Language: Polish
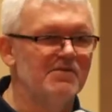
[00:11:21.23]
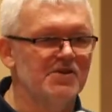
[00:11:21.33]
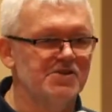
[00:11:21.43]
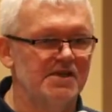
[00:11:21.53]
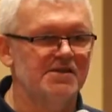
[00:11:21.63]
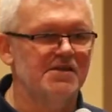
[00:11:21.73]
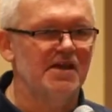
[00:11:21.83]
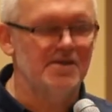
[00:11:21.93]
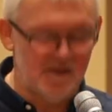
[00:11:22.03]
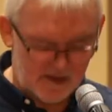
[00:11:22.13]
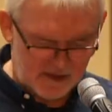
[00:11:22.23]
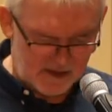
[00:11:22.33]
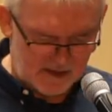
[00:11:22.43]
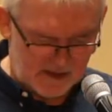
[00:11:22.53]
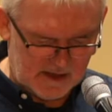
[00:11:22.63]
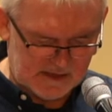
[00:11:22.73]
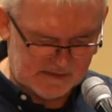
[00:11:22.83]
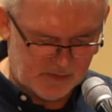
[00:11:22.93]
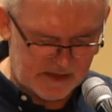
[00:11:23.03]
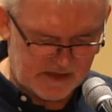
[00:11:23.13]
wyszedł technik y, z
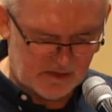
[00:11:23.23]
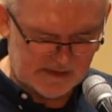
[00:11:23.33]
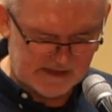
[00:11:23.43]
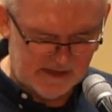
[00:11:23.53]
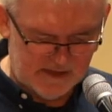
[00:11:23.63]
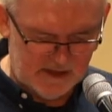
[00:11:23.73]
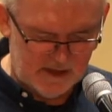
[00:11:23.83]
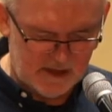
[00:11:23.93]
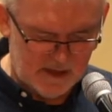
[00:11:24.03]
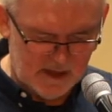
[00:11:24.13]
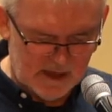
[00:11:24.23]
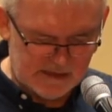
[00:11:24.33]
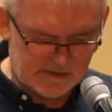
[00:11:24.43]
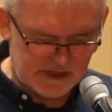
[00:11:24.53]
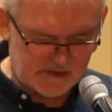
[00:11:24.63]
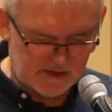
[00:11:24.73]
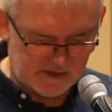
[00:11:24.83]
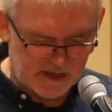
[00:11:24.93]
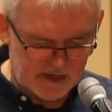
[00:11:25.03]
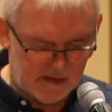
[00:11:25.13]
płytką CD, z
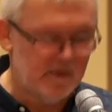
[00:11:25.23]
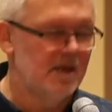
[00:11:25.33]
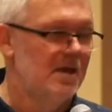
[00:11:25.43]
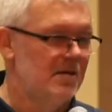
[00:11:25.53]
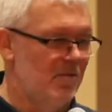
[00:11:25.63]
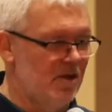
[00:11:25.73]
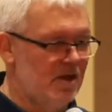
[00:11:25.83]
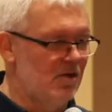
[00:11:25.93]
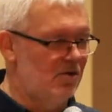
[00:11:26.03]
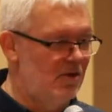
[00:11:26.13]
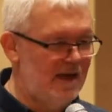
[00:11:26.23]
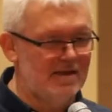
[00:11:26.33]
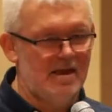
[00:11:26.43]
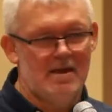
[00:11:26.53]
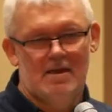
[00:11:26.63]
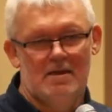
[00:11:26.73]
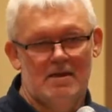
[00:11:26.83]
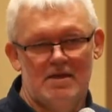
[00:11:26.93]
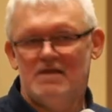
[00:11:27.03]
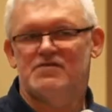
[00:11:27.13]
prześwietleniem mojego kolana
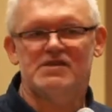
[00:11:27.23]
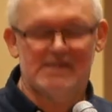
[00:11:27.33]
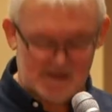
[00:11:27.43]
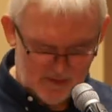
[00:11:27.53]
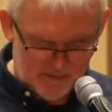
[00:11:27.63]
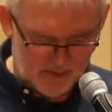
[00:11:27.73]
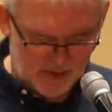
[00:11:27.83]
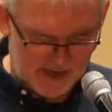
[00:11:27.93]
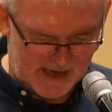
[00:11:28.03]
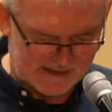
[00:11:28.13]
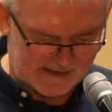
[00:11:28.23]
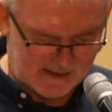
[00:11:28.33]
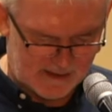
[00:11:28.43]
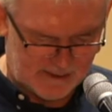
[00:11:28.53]
i wszystko było jasne.